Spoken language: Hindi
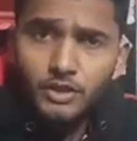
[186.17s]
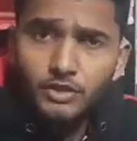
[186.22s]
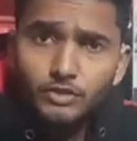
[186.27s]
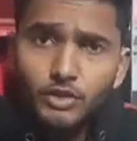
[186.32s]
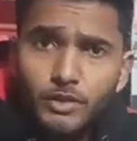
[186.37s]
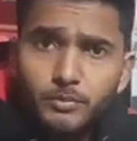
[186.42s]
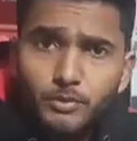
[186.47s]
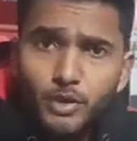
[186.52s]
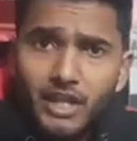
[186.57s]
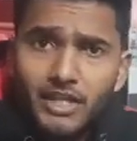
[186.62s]
तो
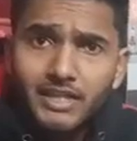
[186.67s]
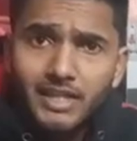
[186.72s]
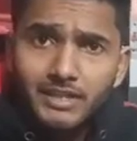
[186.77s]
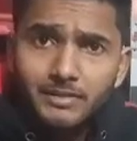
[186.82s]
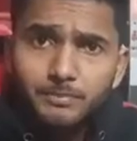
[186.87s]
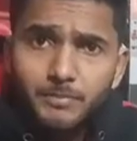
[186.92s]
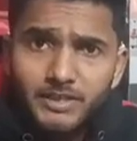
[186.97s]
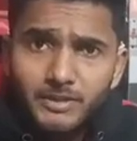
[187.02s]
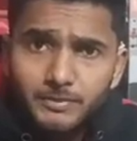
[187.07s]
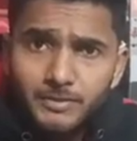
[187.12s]
आपको
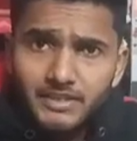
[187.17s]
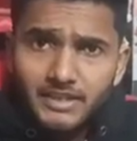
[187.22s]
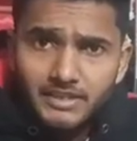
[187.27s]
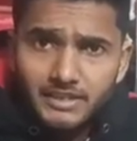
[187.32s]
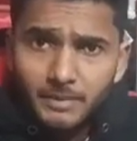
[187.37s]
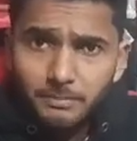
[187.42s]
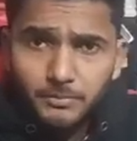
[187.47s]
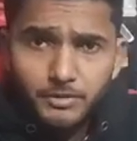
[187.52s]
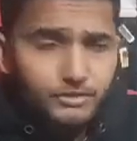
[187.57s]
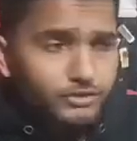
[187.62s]
ऑनलाइन पचपन या
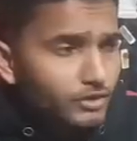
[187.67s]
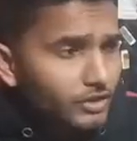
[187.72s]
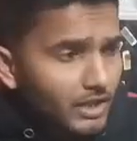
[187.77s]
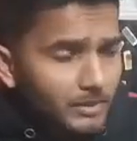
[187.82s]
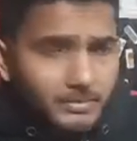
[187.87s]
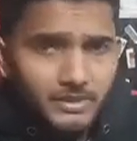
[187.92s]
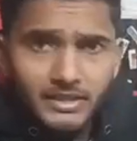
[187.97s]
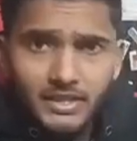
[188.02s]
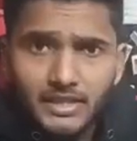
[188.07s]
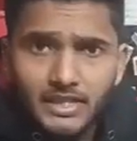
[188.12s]
छप्पन सौ का
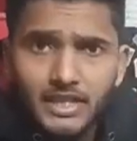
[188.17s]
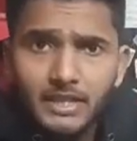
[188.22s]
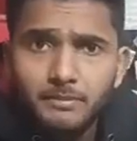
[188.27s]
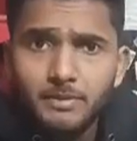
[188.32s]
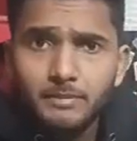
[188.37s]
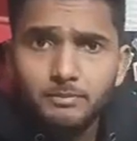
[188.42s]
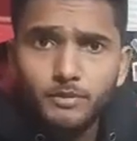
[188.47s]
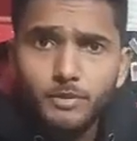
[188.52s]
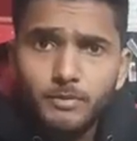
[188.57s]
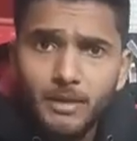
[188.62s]
मिल जाएगा हम
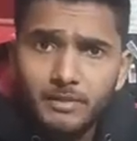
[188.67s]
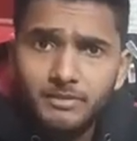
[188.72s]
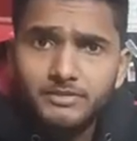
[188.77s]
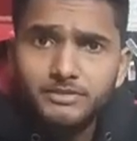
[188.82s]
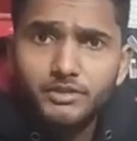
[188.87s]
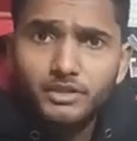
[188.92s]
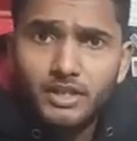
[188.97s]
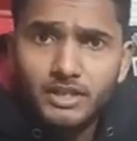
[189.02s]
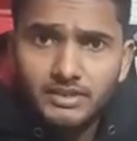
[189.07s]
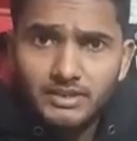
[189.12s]
आपको बावन
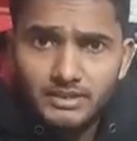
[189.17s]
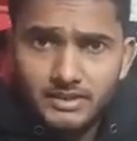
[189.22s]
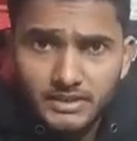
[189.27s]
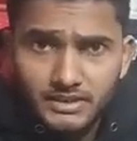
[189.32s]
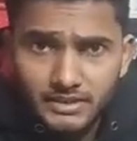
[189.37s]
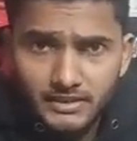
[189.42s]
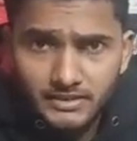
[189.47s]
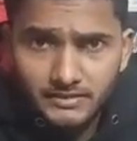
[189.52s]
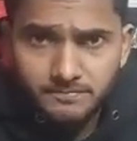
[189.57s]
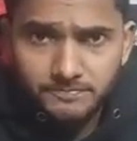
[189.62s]
सौ का दे
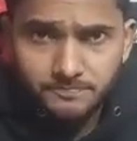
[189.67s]
देंगे